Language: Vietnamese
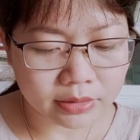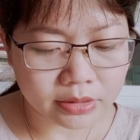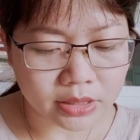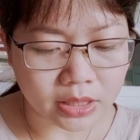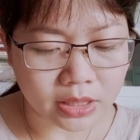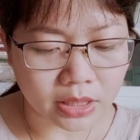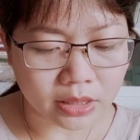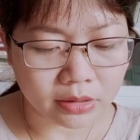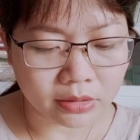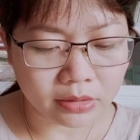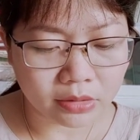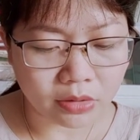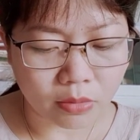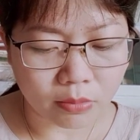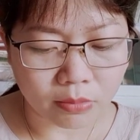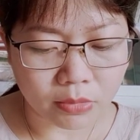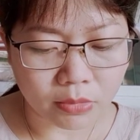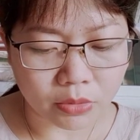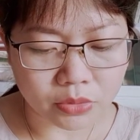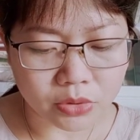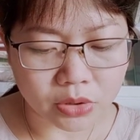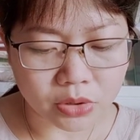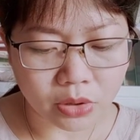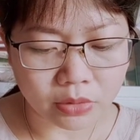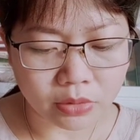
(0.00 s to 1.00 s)
chỉnh cùng
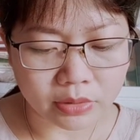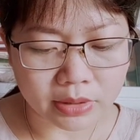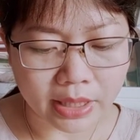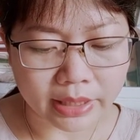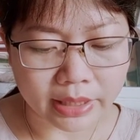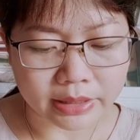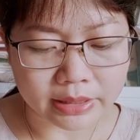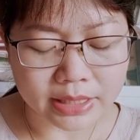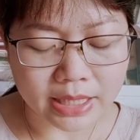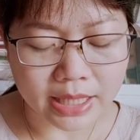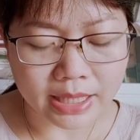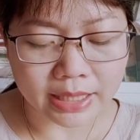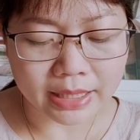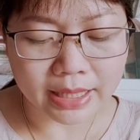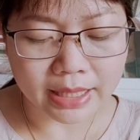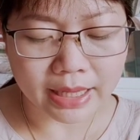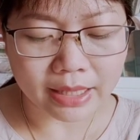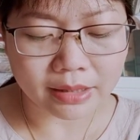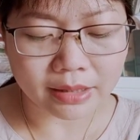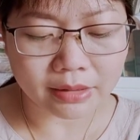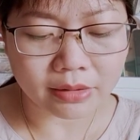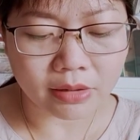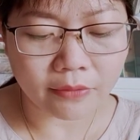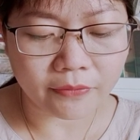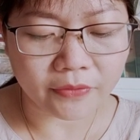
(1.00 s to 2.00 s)
một số chàng trai
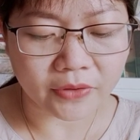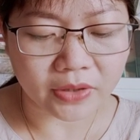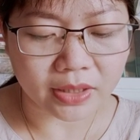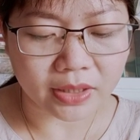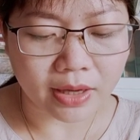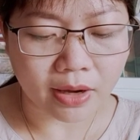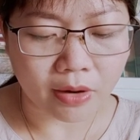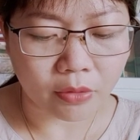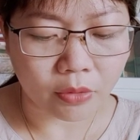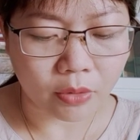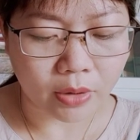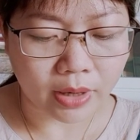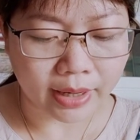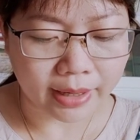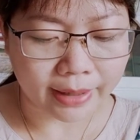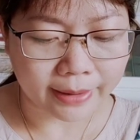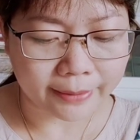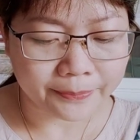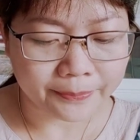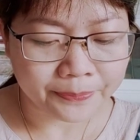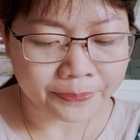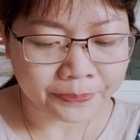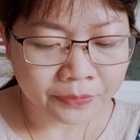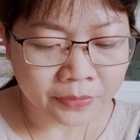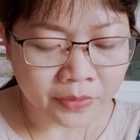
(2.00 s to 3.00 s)
khác lo việc hầu hạ